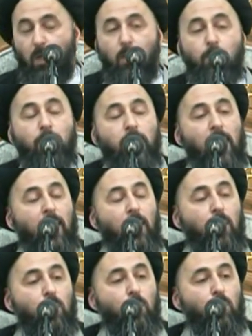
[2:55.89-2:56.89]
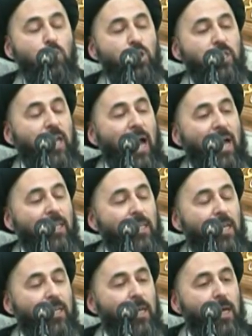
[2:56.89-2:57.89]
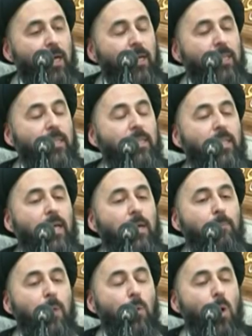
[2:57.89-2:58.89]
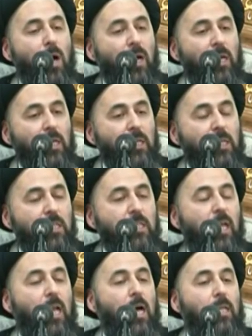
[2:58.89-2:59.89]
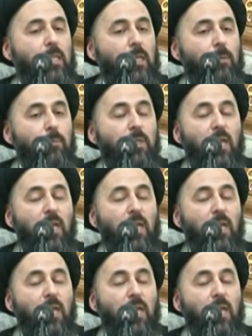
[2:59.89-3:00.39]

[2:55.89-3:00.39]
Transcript: امتحنوا شيعتنا عند مواقيت صلاتهم